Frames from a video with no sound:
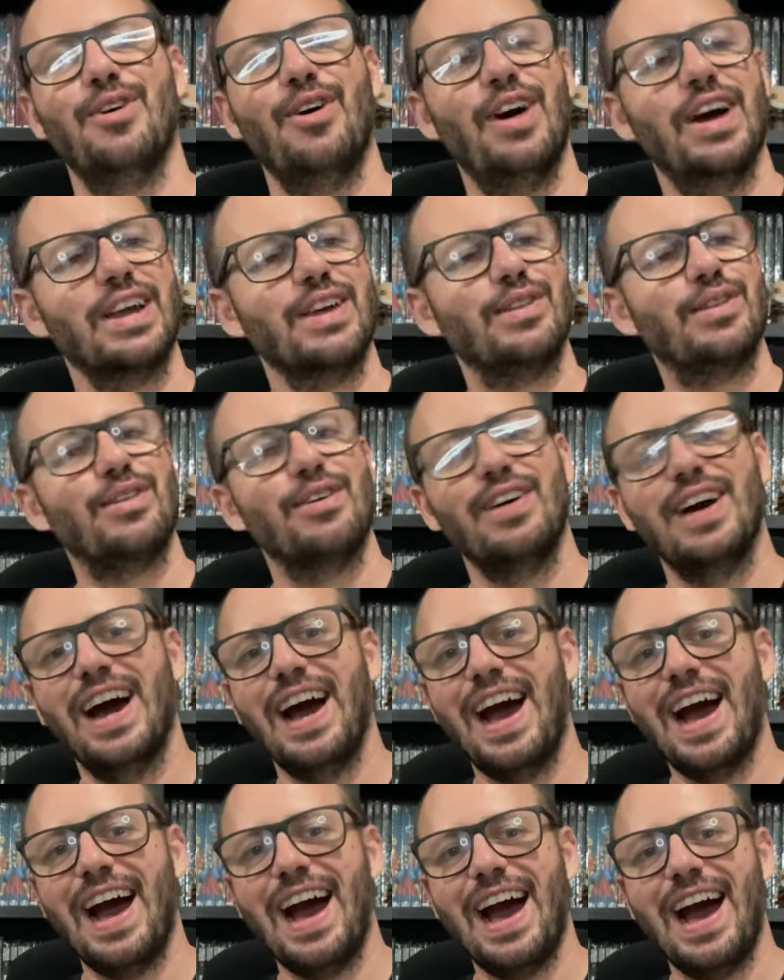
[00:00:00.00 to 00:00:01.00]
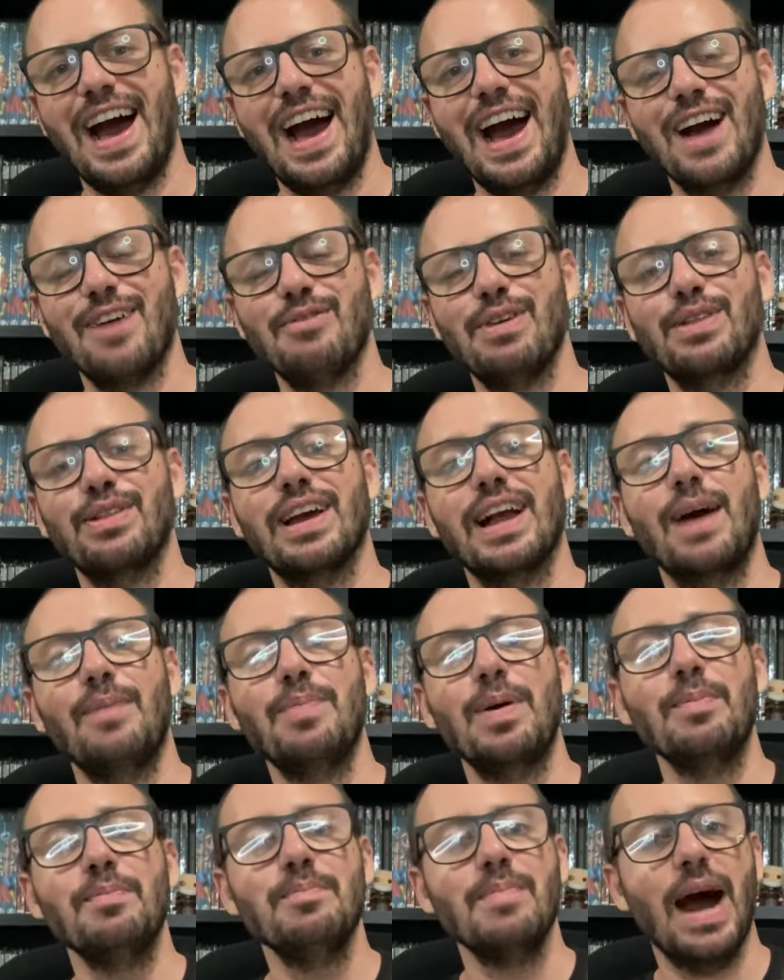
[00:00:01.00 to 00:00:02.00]
Olha só, ah, com essa
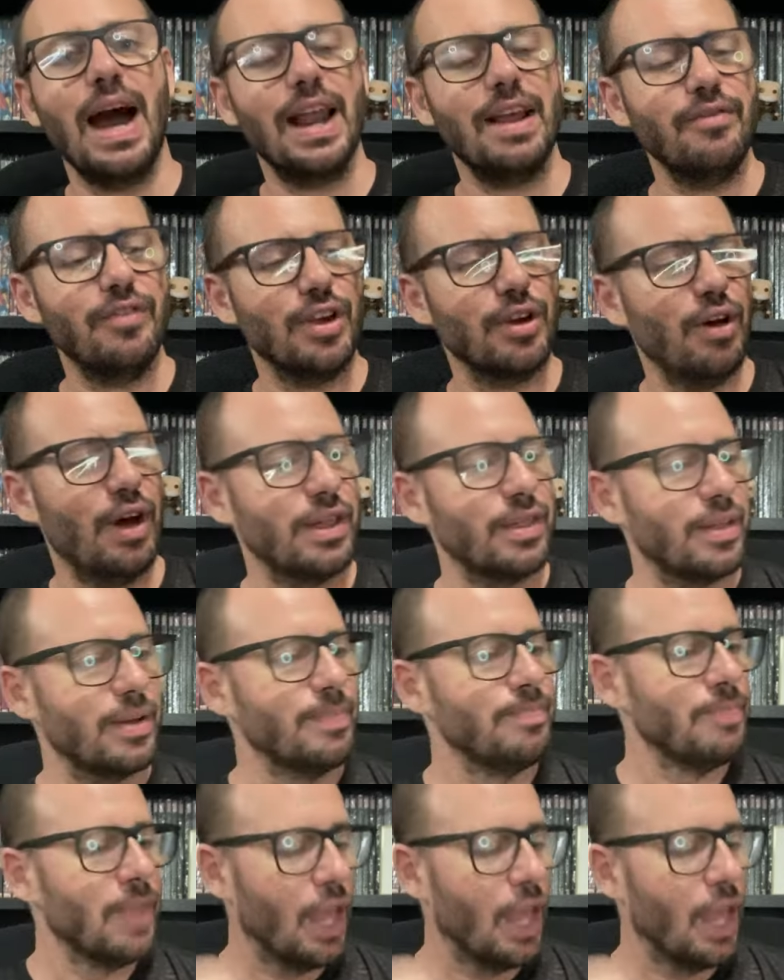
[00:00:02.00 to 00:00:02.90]
capa maravilhosa.